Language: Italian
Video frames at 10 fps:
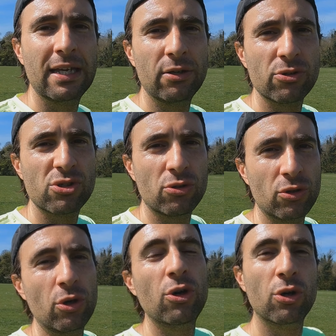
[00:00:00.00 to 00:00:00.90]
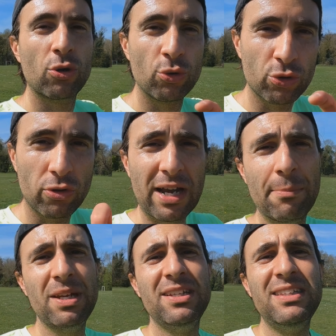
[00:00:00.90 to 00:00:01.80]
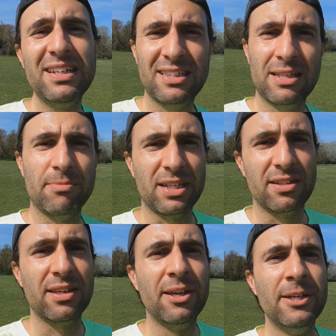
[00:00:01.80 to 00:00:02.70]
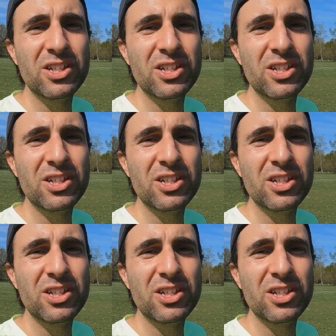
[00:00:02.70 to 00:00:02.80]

che non sono controllabili direttamente.